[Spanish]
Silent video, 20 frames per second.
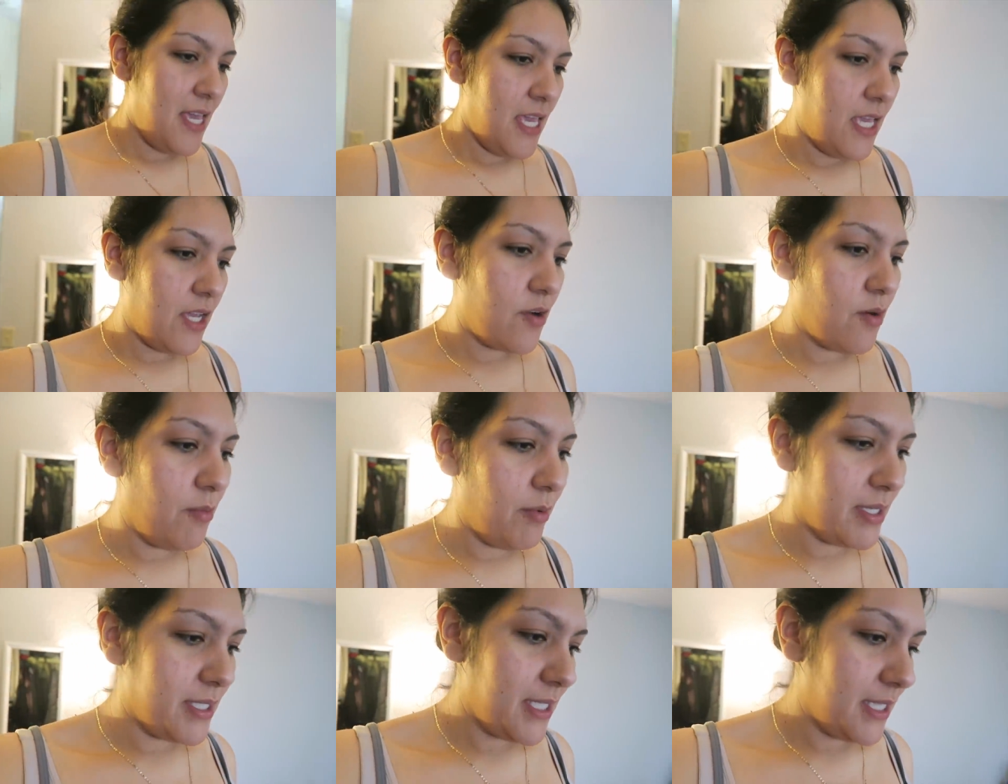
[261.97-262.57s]
Y
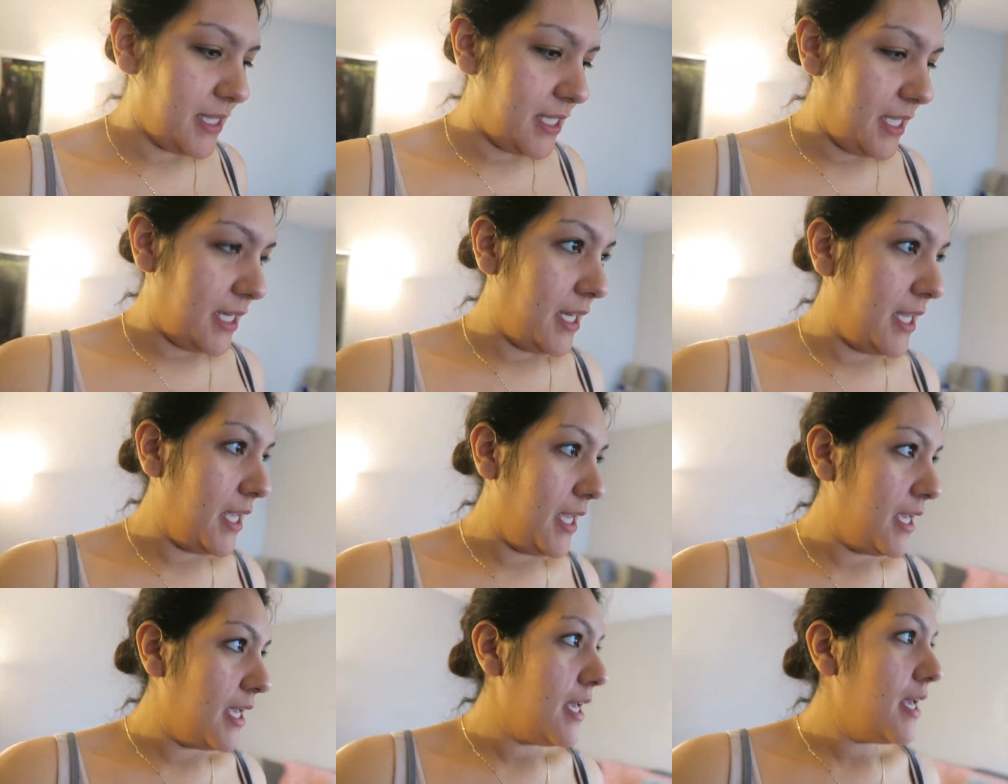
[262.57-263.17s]
como esa
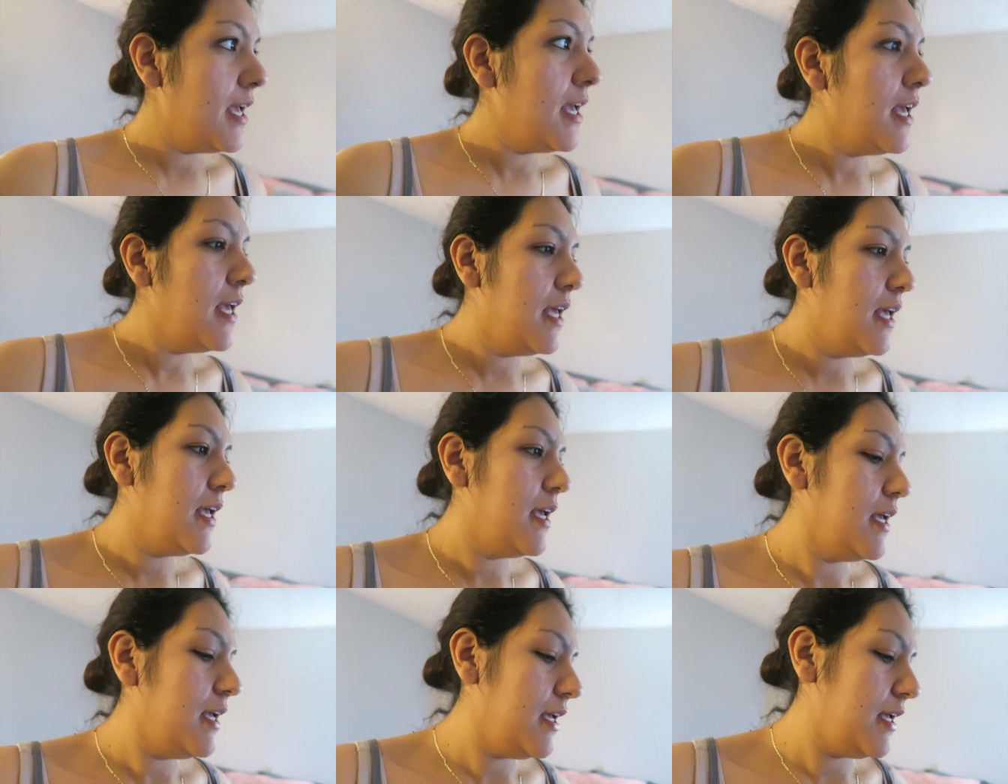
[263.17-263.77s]
tiene,
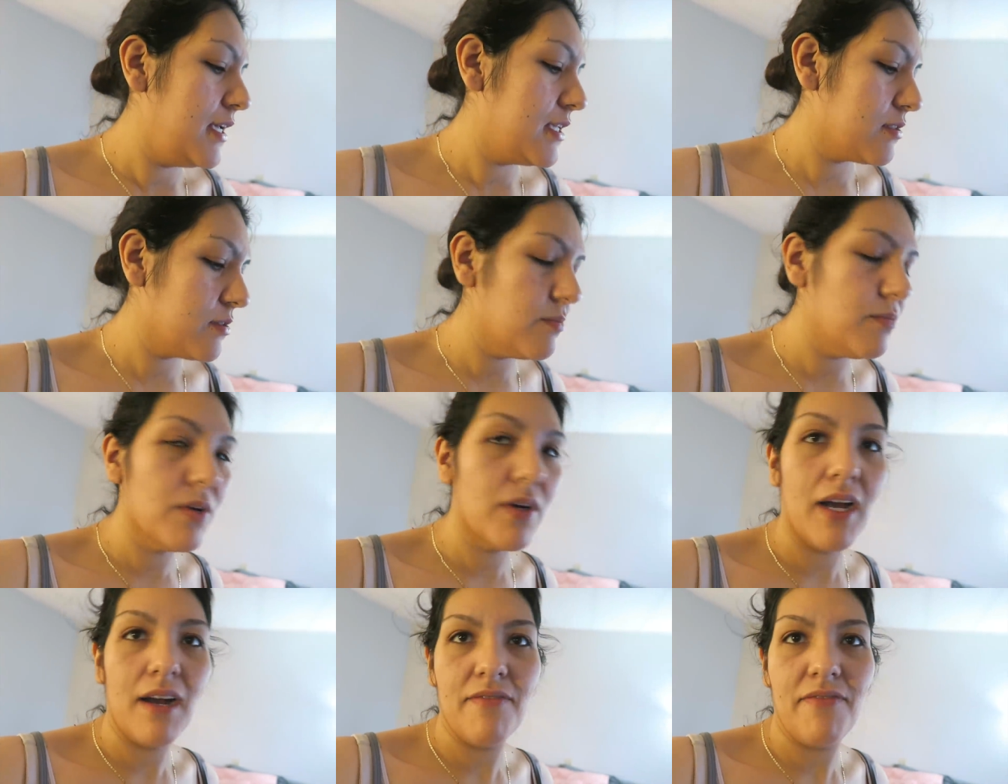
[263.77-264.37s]
es
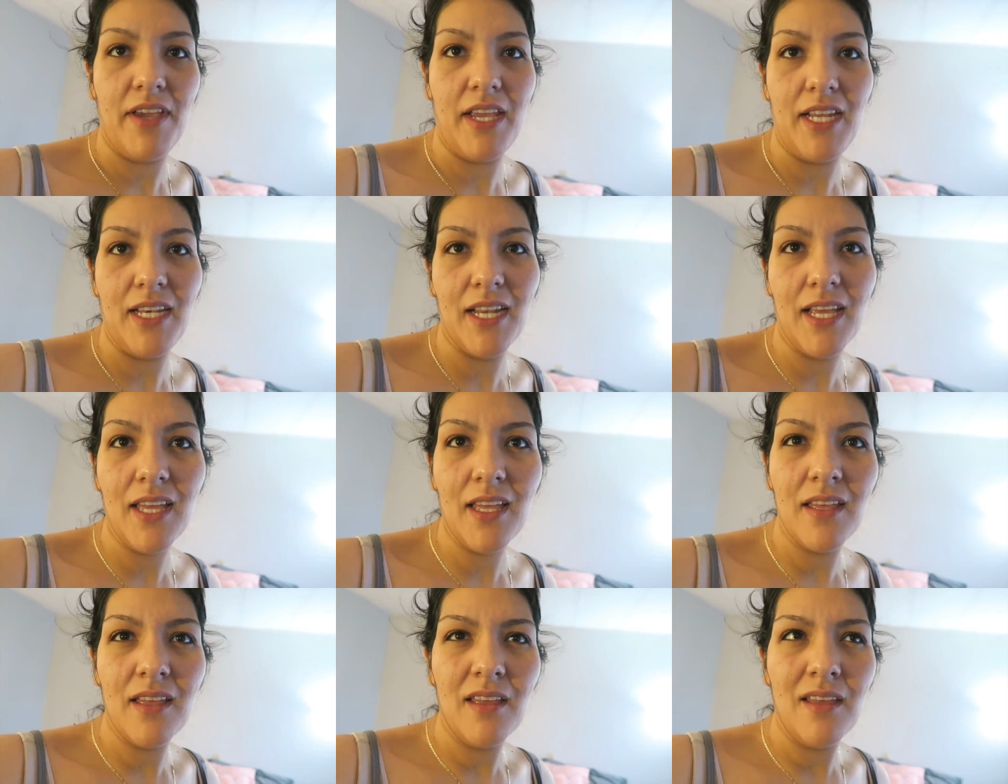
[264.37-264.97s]
como
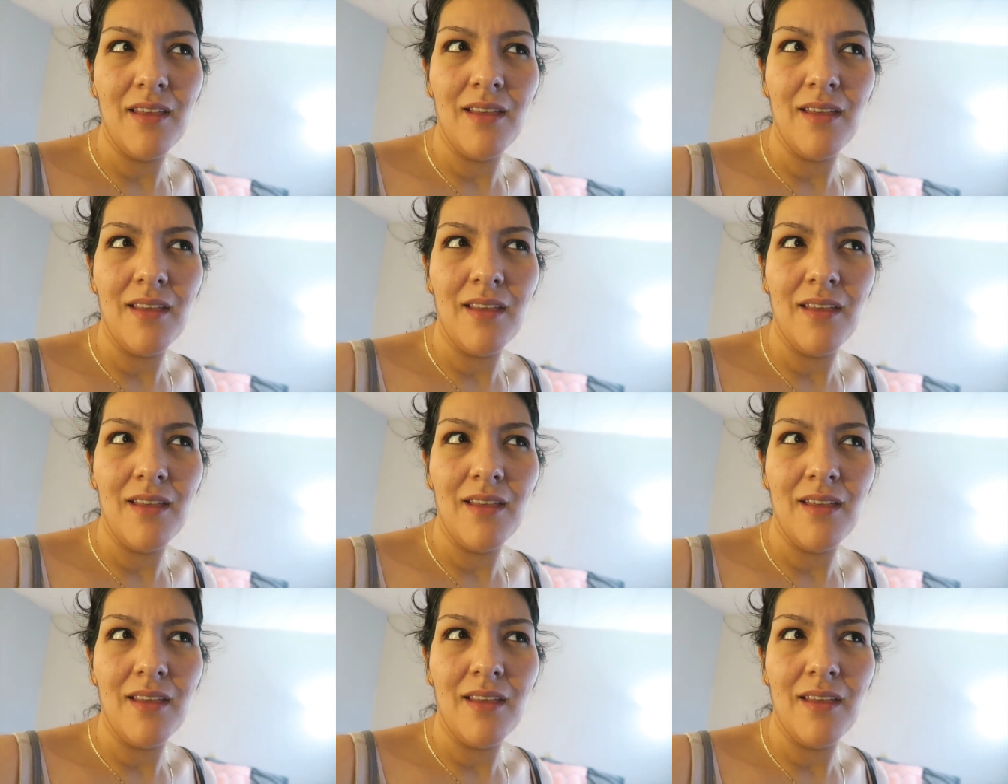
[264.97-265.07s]
cafeína,